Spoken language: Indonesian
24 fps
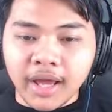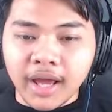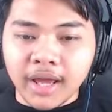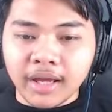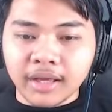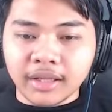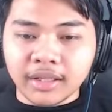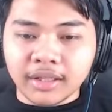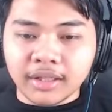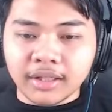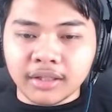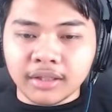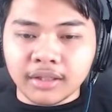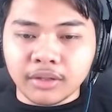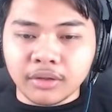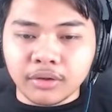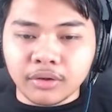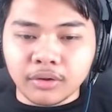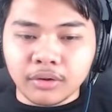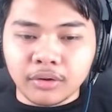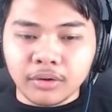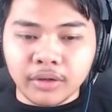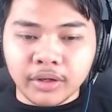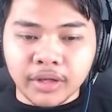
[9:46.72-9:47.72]
Kita tidur
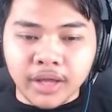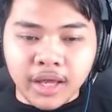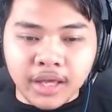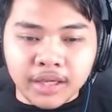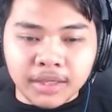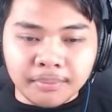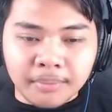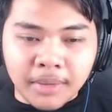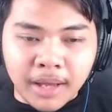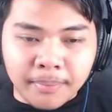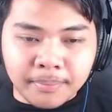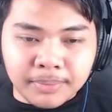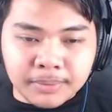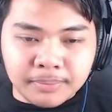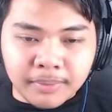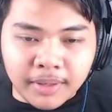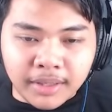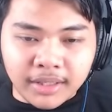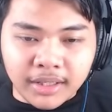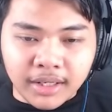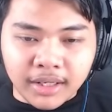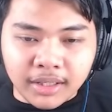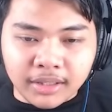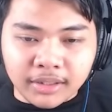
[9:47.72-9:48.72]
dulu ya. Maaf
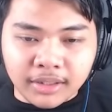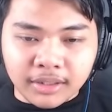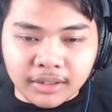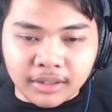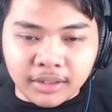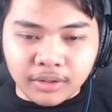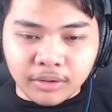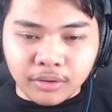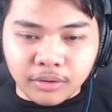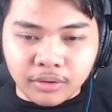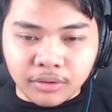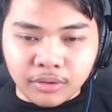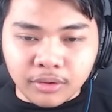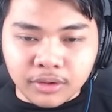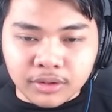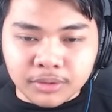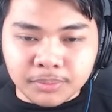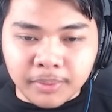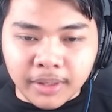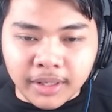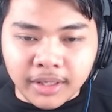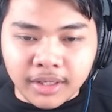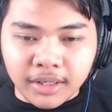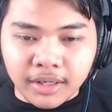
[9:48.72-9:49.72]
spider, kita tidur dulu
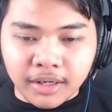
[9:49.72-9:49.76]
spider.